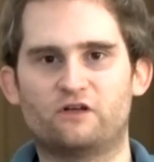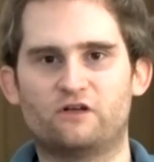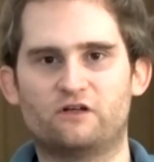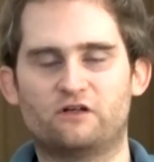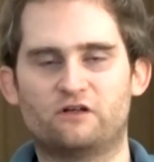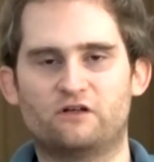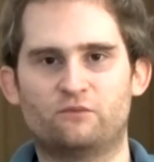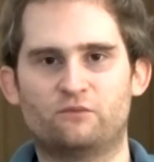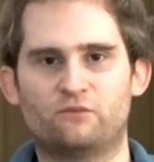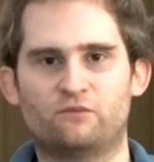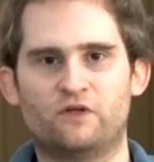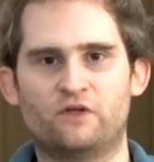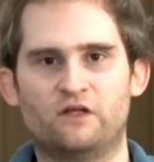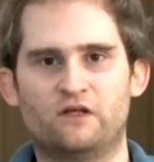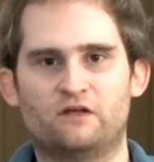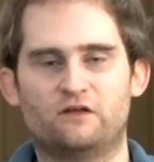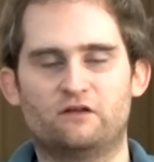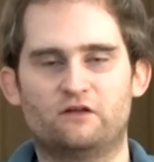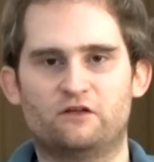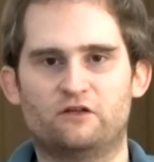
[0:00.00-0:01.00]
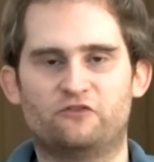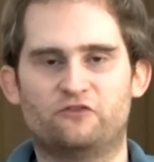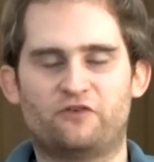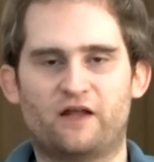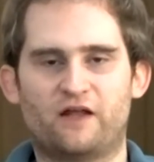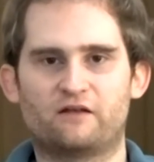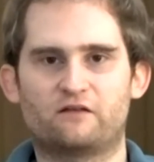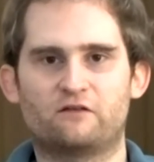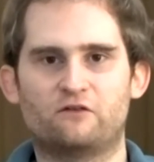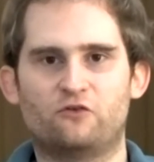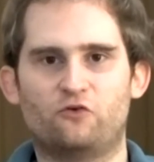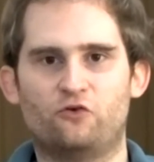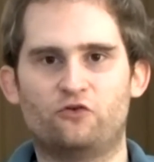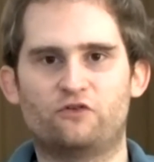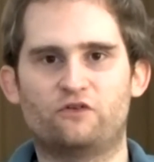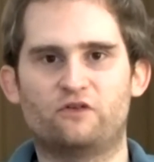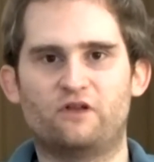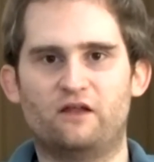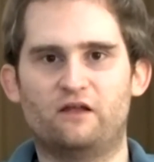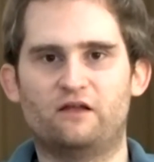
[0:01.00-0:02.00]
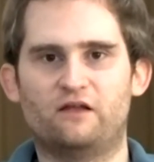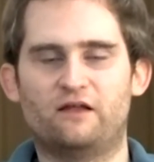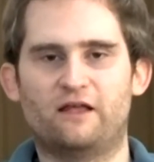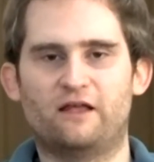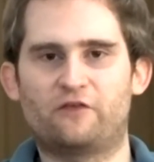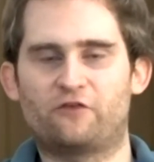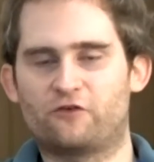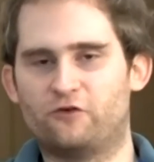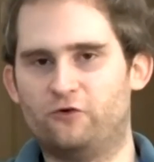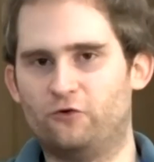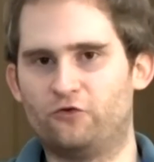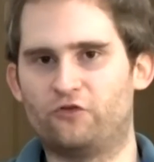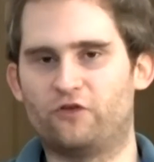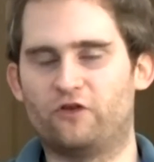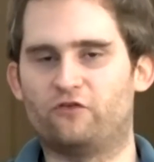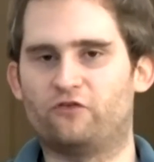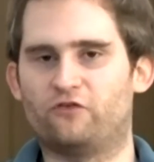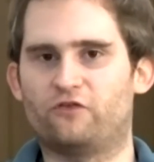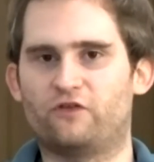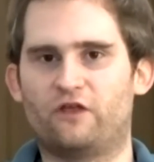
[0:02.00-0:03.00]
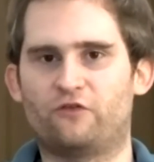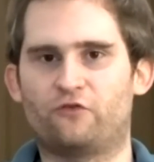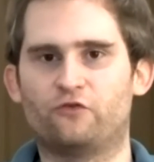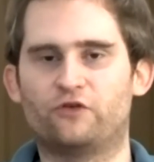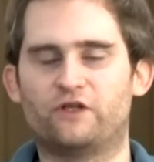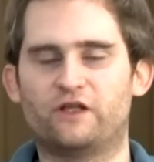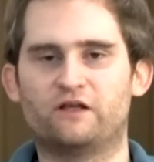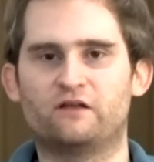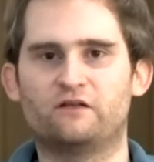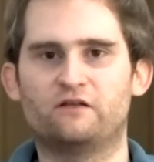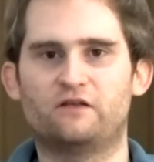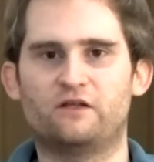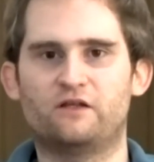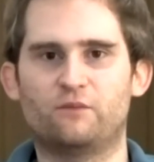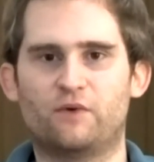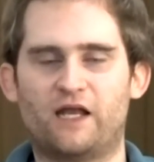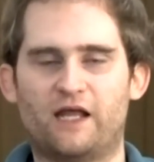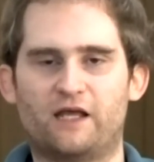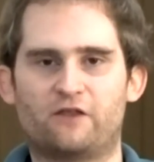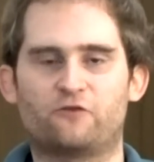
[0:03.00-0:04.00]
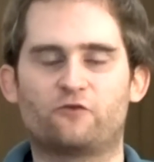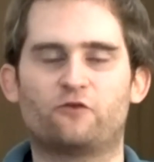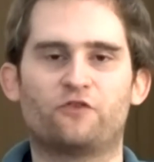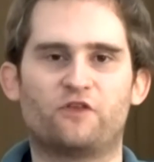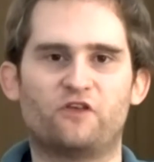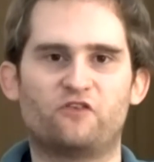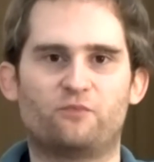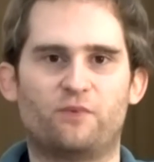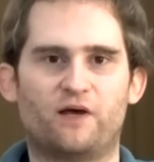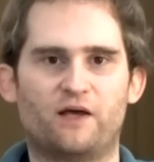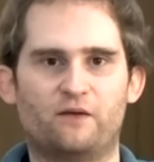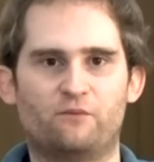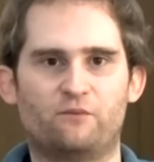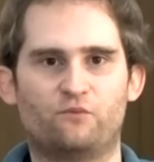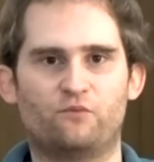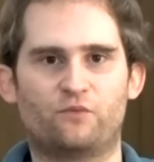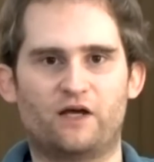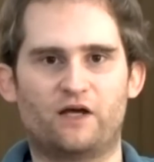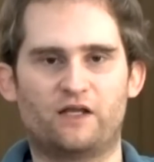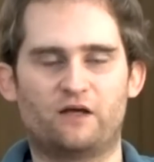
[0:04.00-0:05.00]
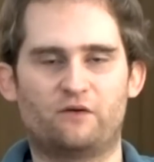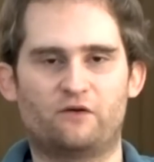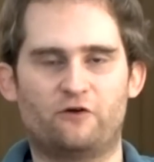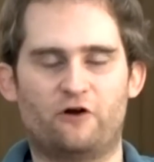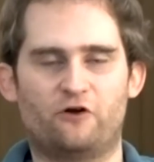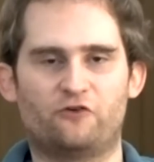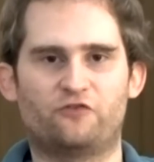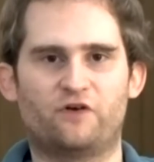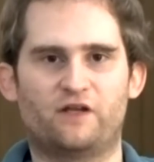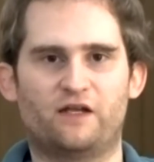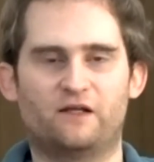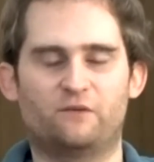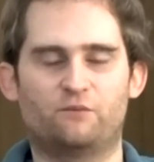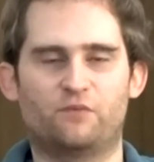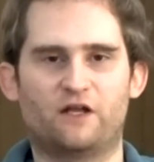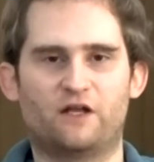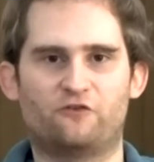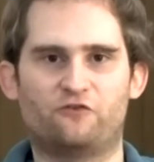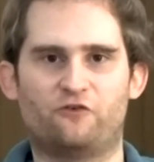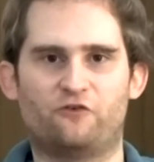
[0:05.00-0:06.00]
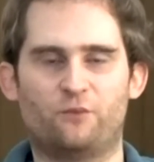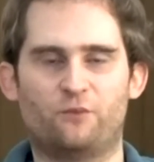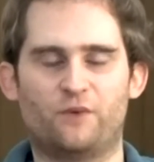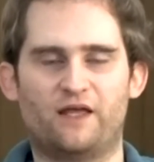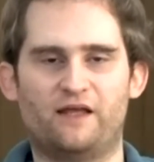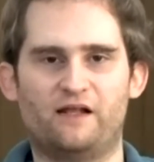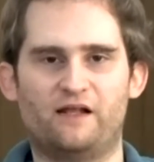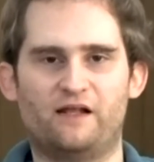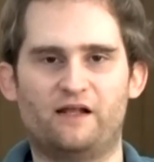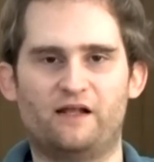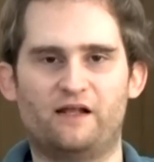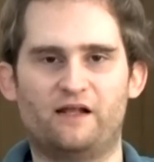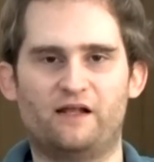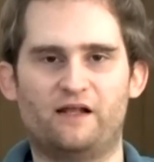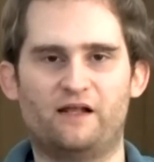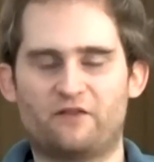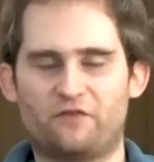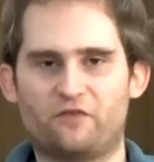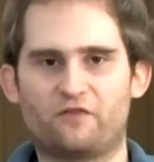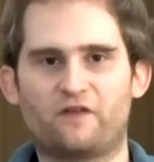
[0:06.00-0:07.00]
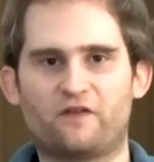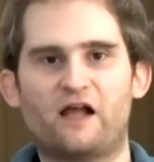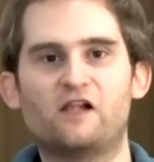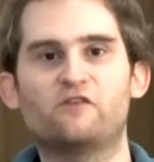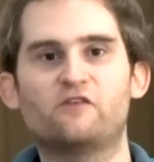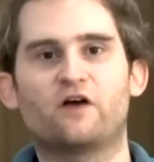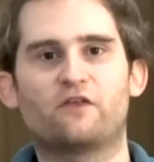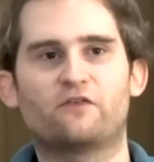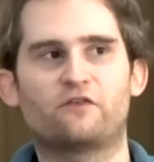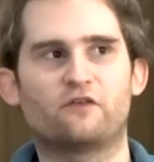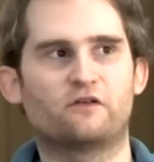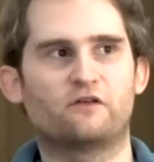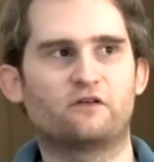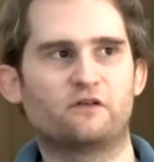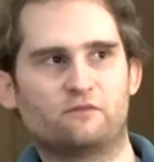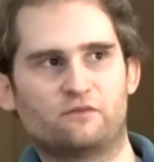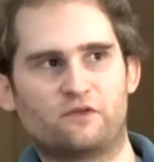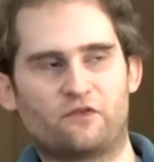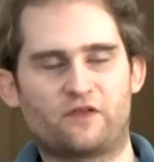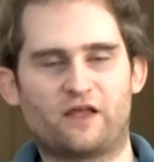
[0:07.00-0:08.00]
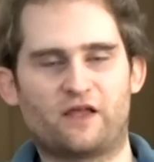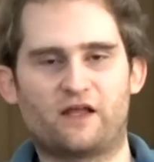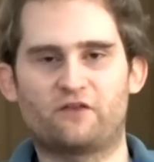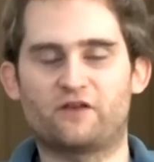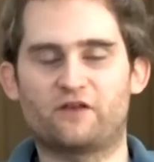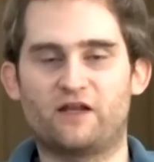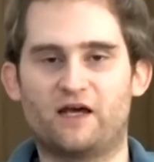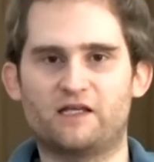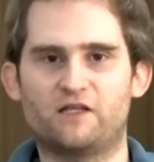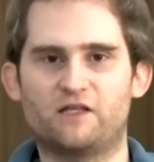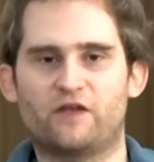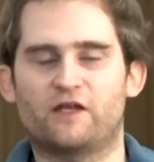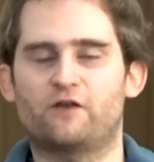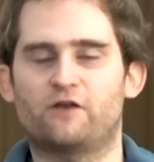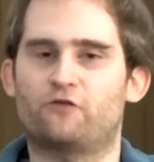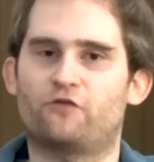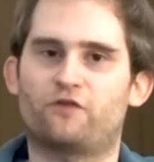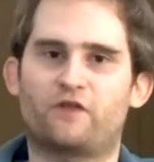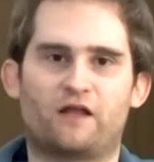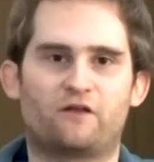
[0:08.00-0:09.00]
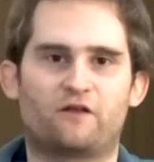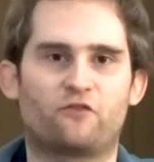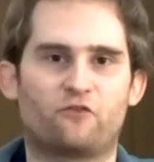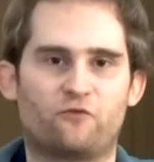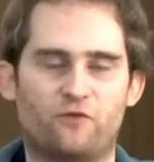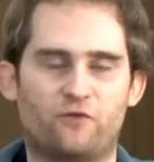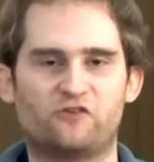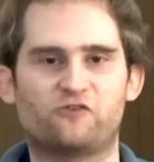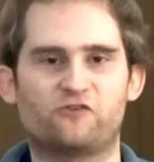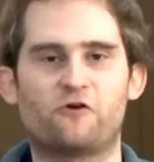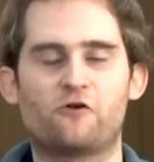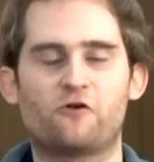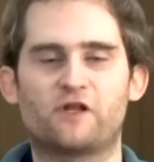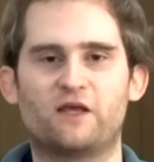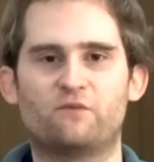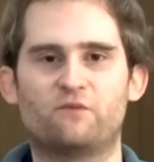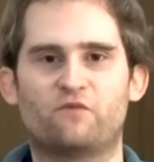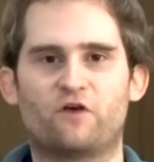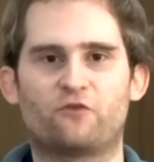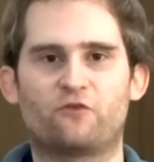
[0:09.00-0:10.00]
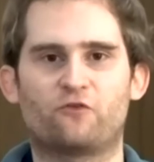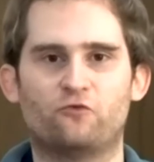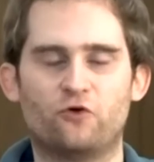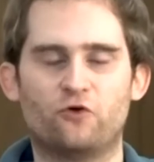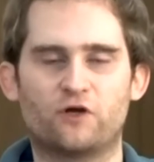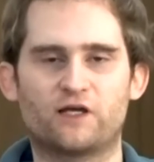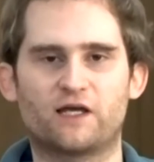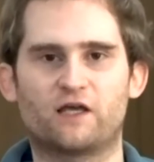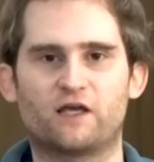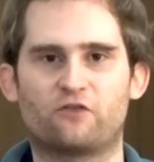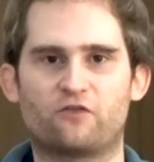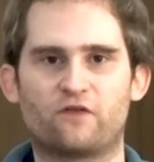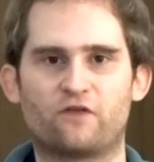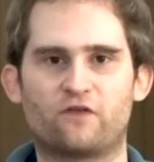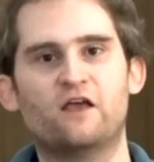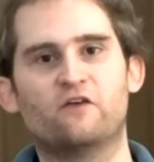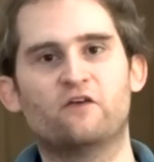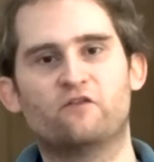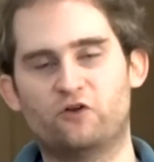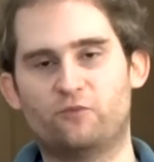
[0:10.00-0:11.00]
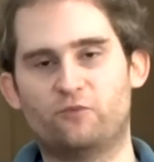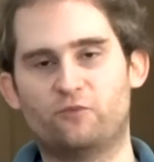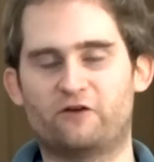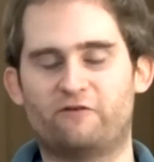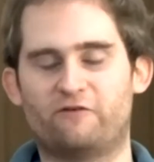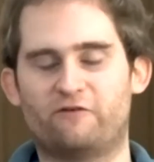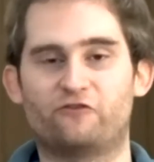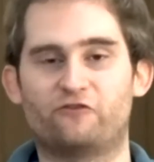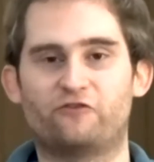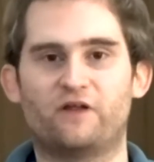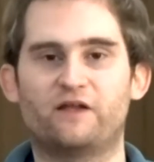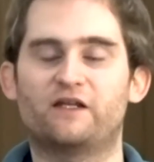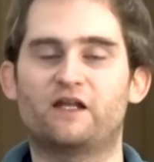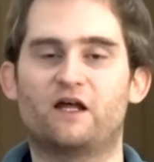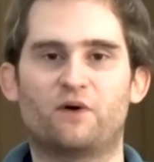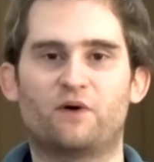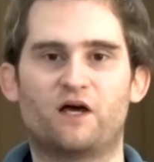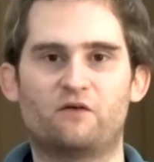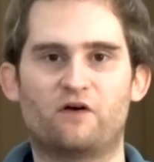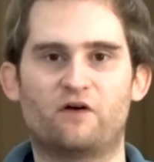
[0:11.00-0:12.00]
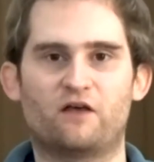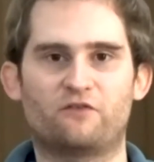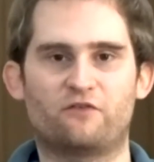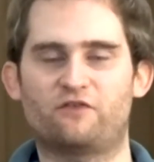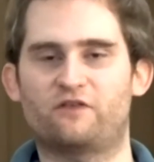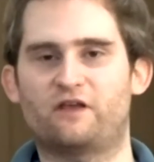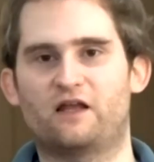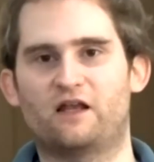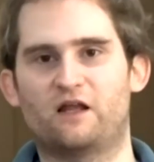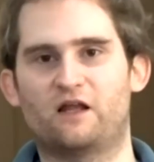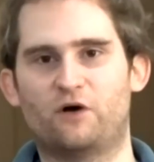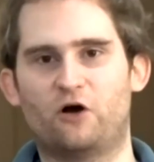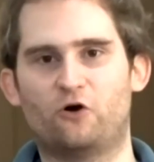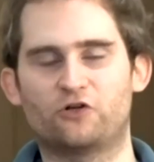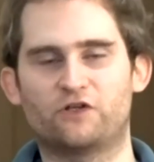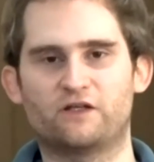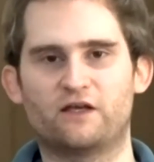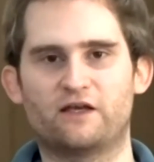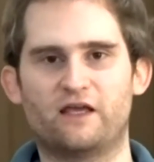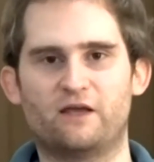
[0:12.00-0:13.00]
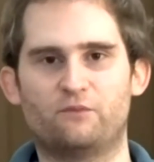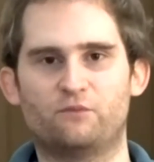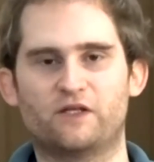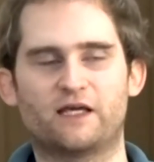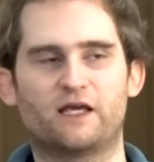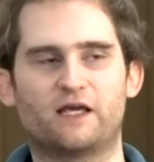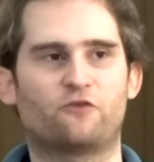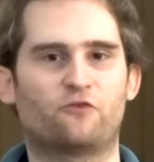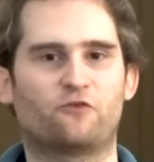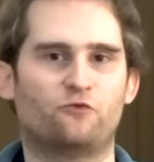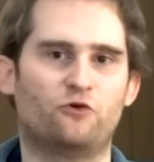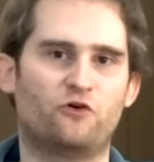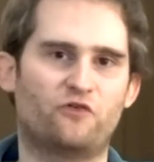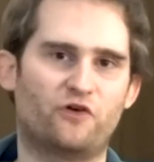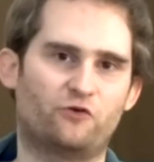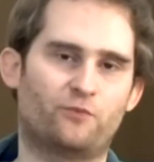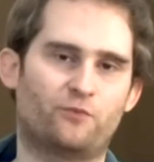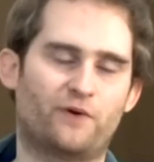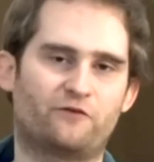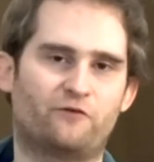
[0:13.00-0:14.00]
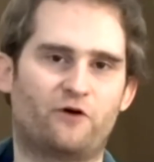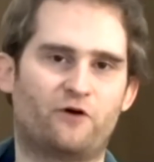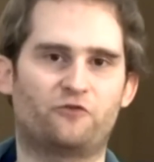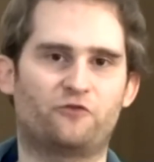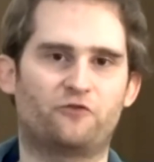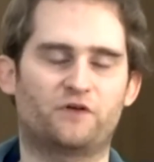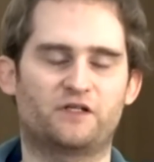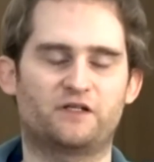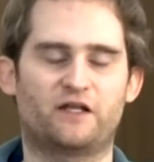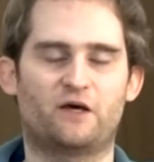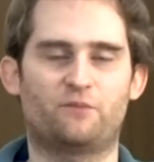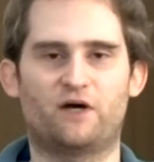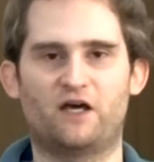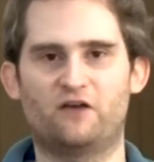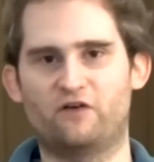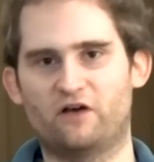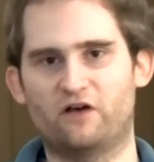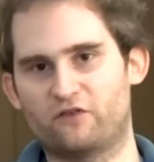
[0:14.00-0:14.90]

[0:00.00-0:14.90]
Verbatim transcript: ähm, äh, fanden und Exclusives, also Dinge, die man ja. exklusiv beim, bei der Crowdfunding-Plattform erhält. Das ist teilweise, das kann das Gleiche sein, also es kann ein Stretch Goal geben, was du nur kriegst, wenn du bei Crowdfunding dabei warst. Es kann aber auch Dinge geben, die kriegst du nur, wenn du bei Crowdfunding dabei warst,